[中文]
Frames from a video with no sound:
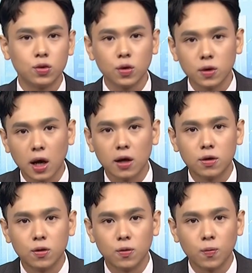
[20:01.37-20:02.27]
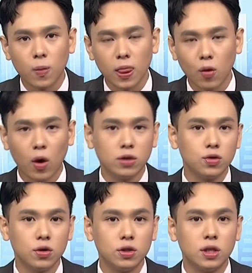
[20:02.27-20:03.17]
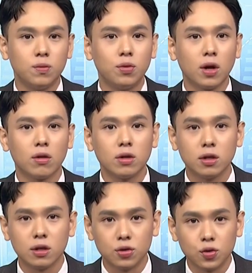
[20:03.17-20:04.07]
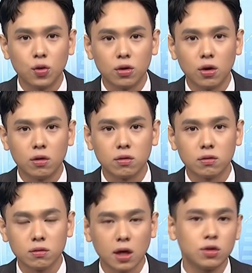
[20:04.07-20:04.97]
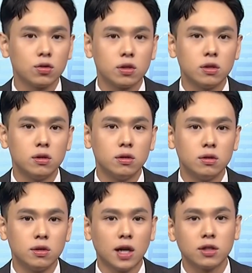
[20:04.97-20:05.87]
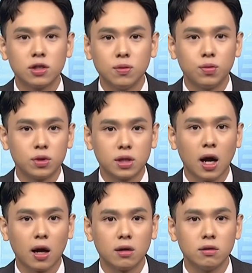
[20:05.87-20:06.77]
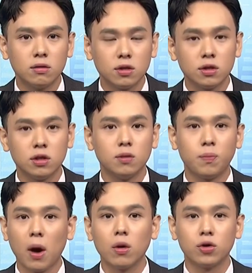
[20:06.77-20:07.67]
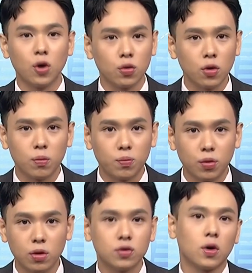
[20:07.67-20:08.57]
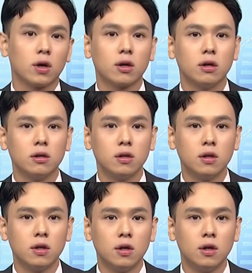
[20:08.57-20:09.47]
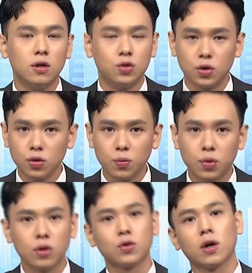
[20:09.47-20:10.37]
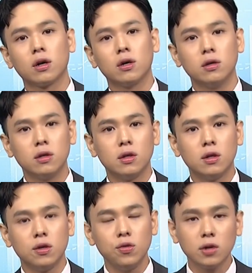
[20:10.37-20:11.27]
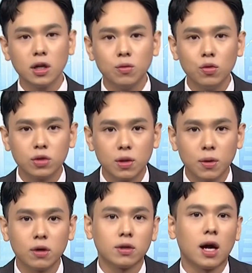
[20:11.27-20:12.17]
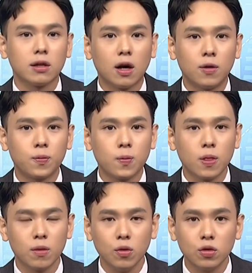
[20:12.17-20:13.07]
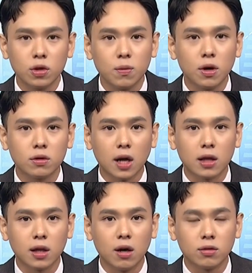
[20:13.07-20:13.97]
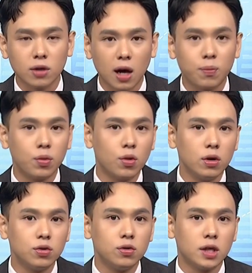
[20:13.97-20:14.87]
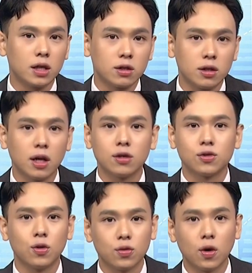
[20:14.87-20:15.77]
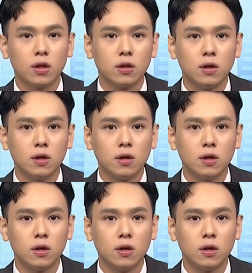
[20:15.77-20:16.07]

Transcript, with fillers: 对于台股，完全起不了任何的作用，它就是僵持不下。这其实鲍尔永远不会转割，绝对不会转割，因为他的目的没有达到，目的没有达到，他不会去降低他的手段。